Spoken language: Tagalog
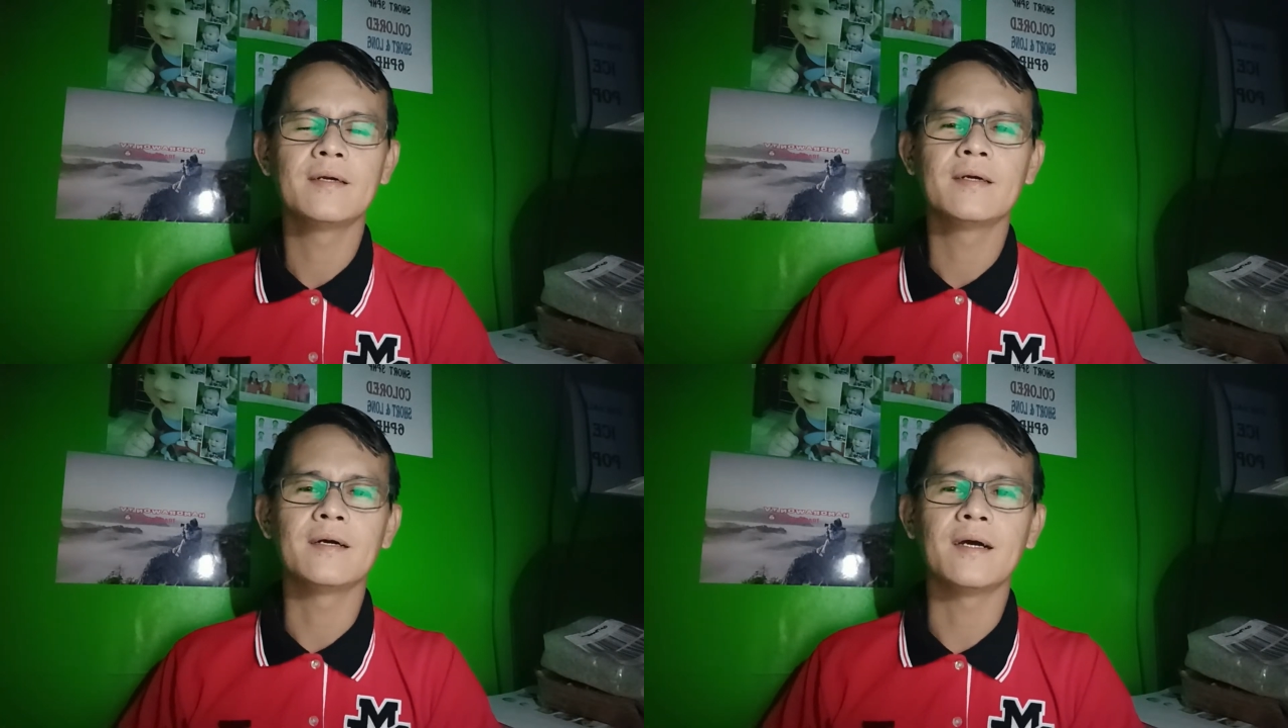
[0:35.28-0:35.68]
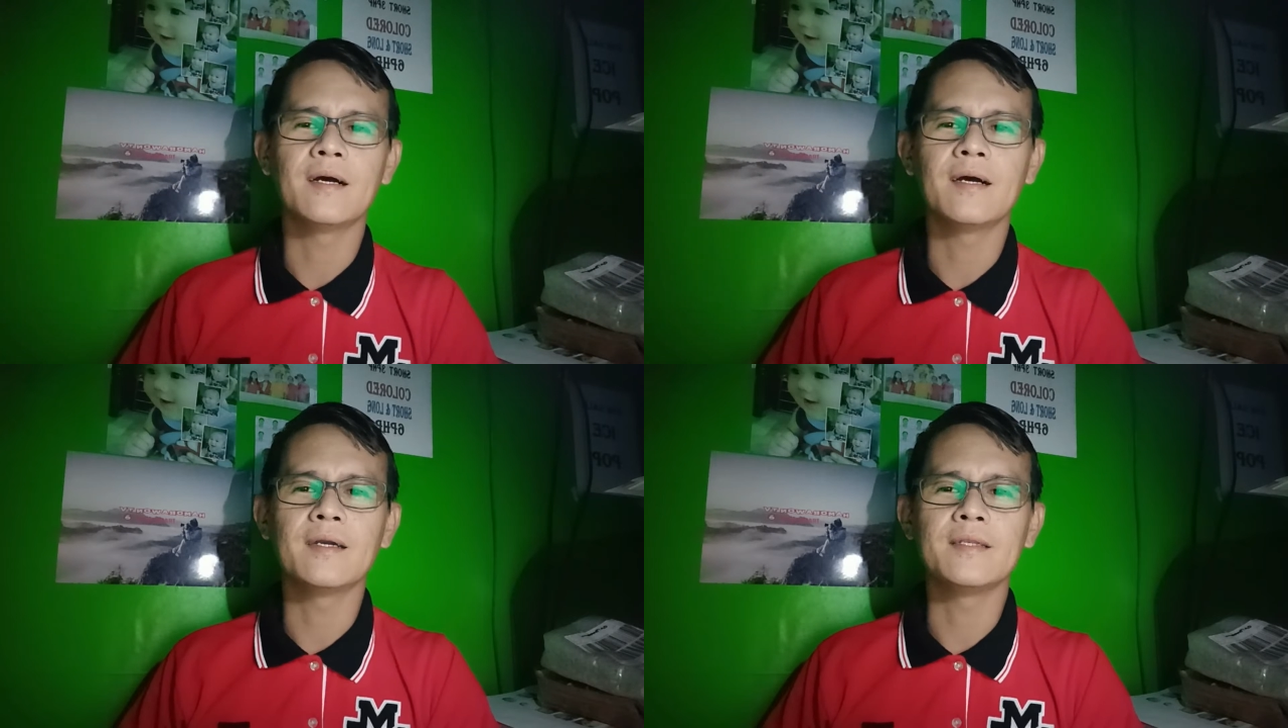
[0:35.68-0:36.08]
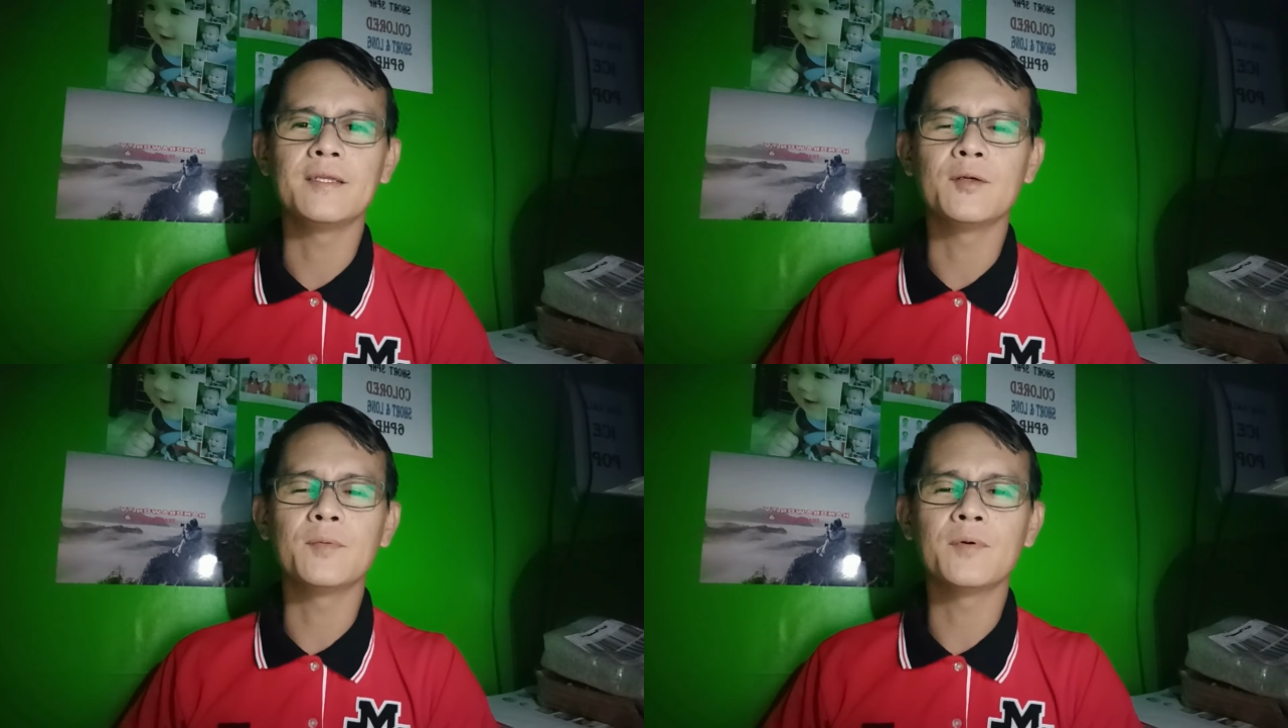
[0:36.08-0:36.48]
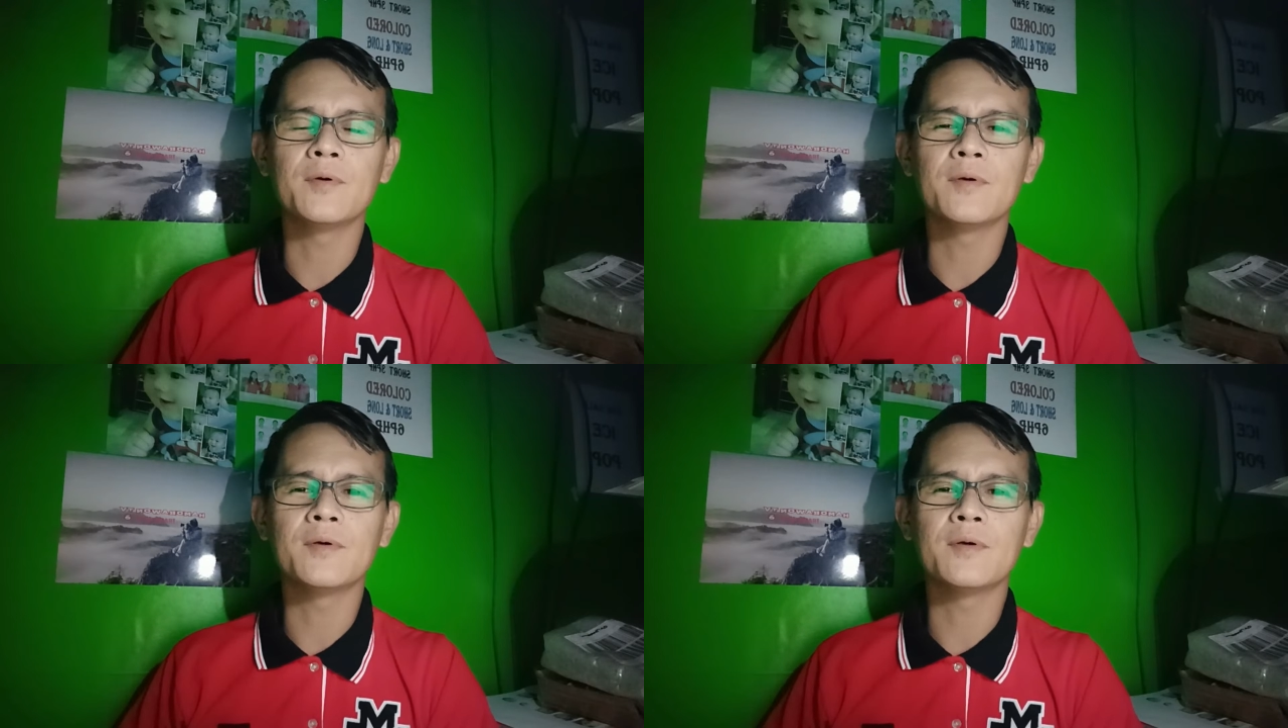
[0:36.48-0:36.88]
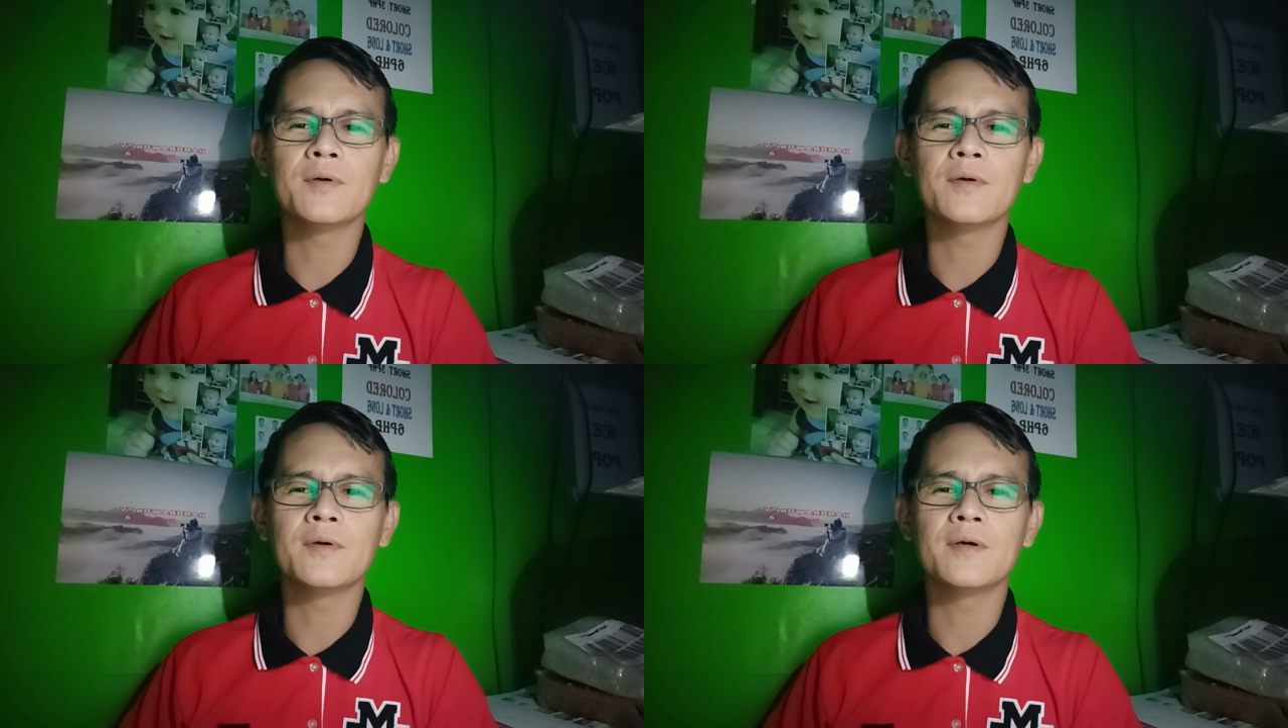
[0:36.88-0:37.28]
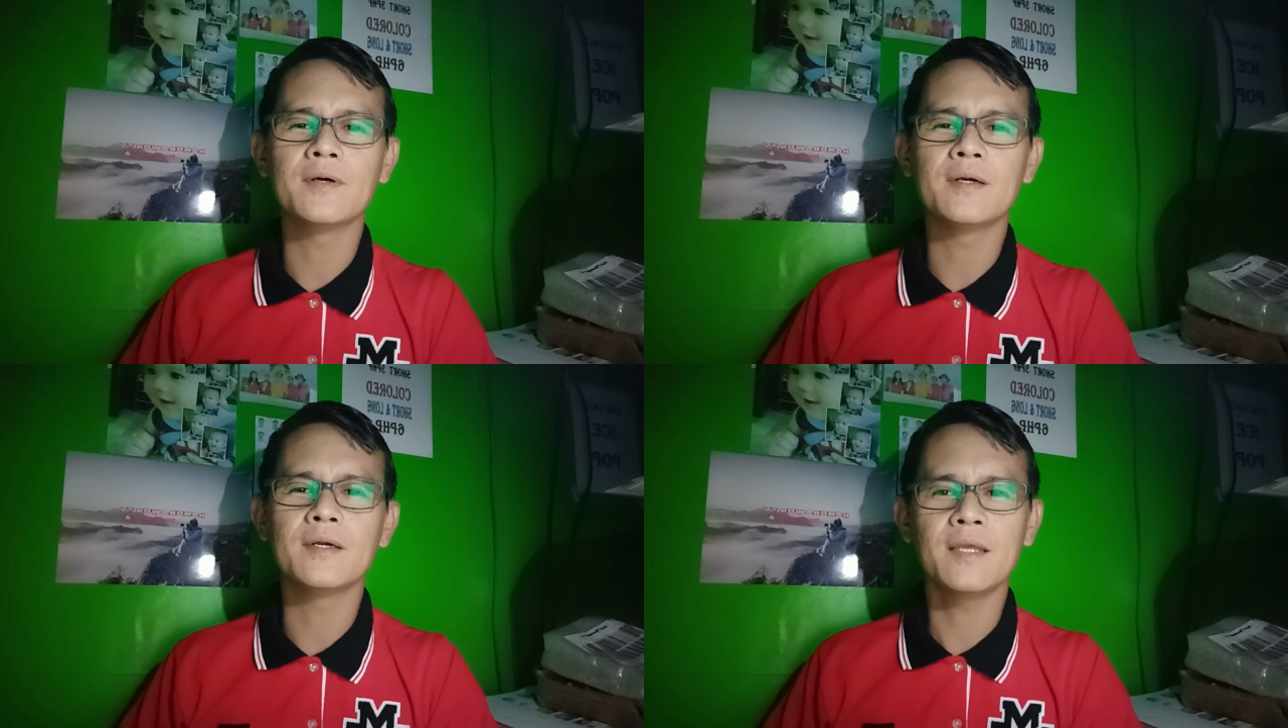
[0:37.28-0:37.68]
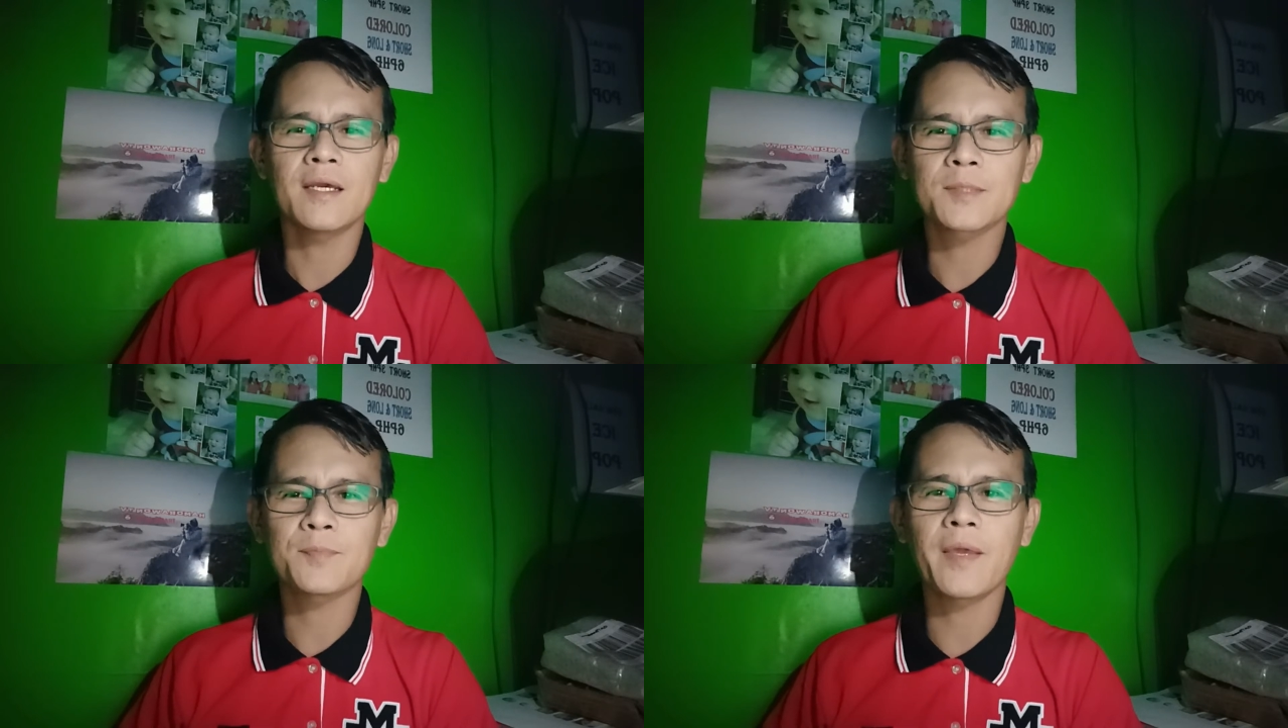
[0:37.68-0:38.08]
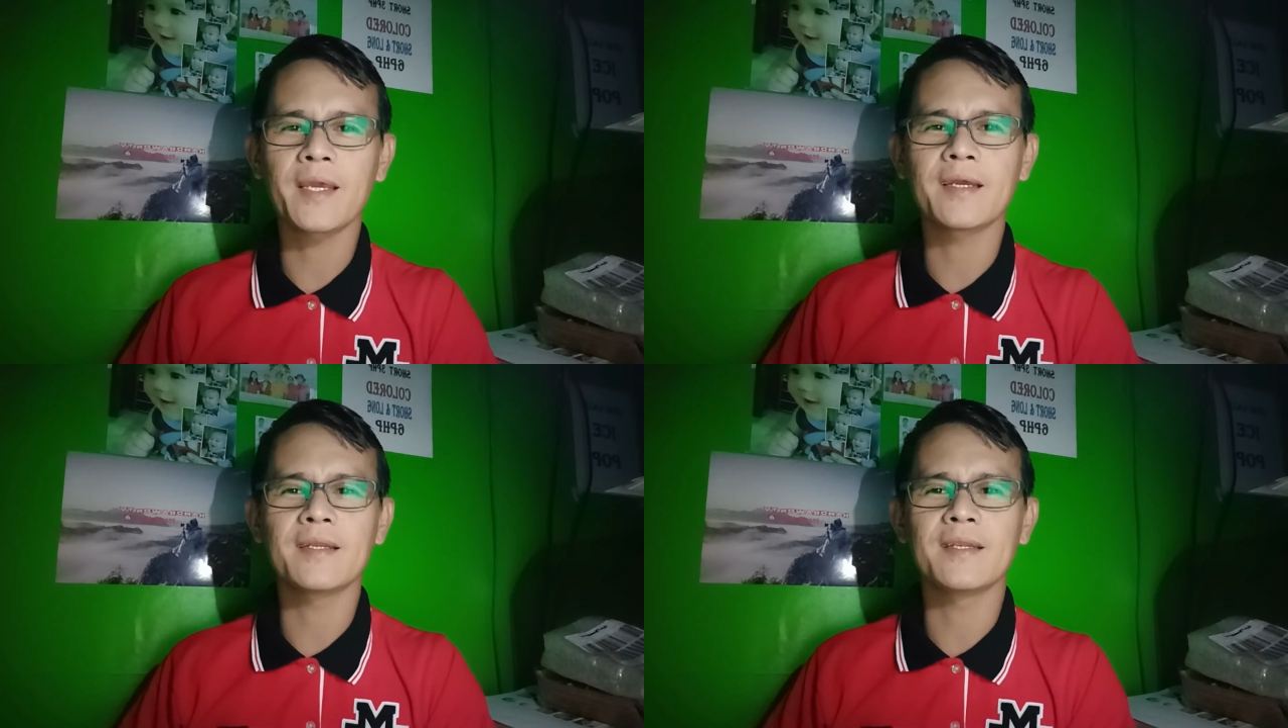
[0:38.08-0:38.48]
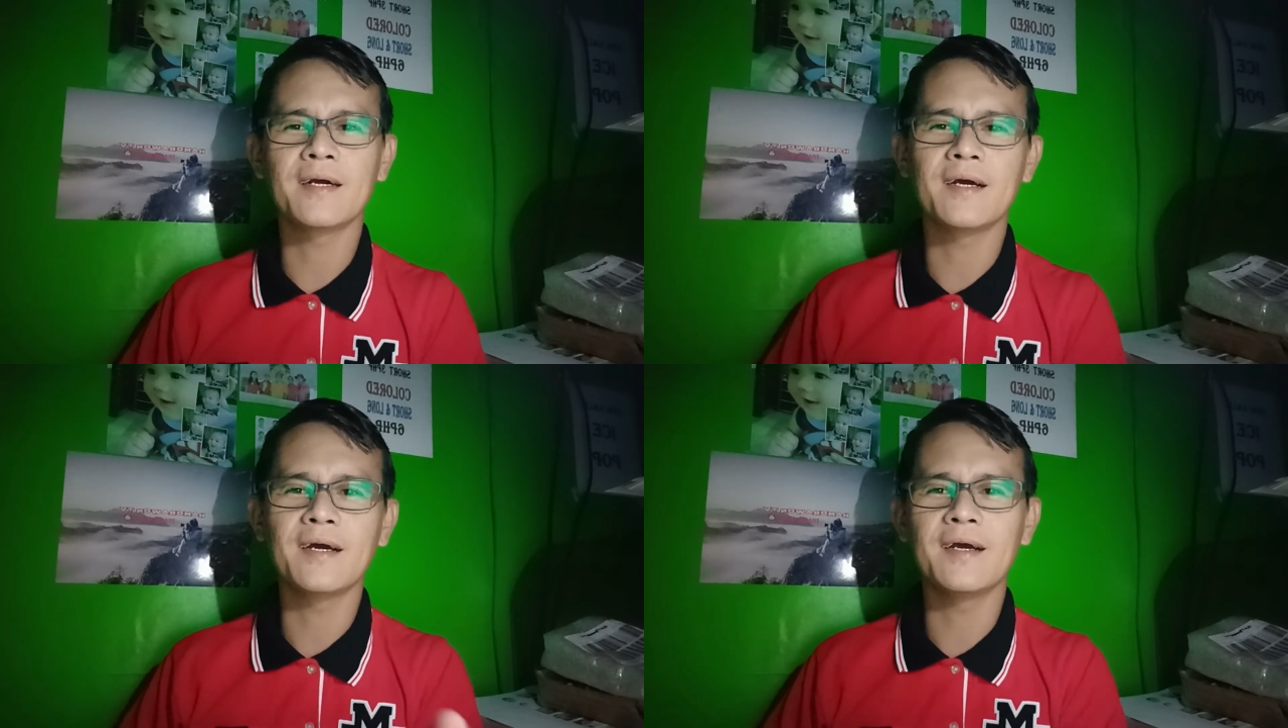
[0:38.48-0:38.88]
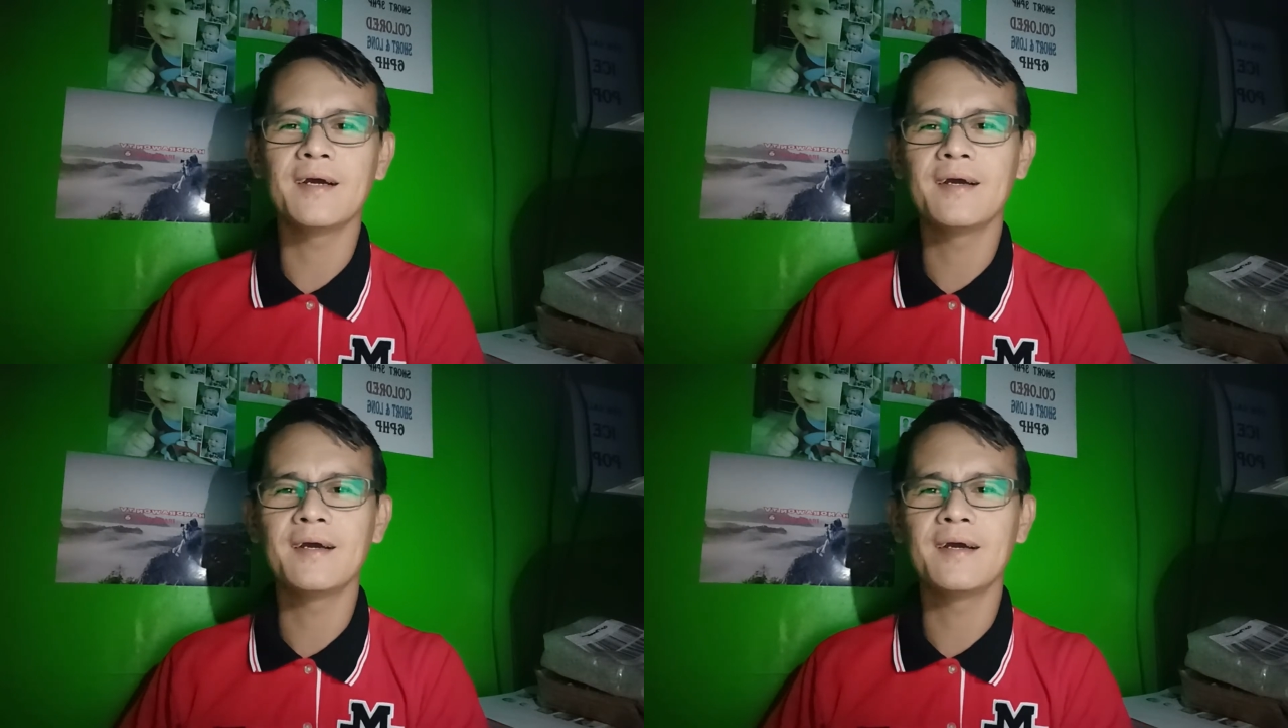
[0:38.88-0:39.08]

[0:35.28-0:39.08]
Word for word: Uh, hindi ko po ini-expect na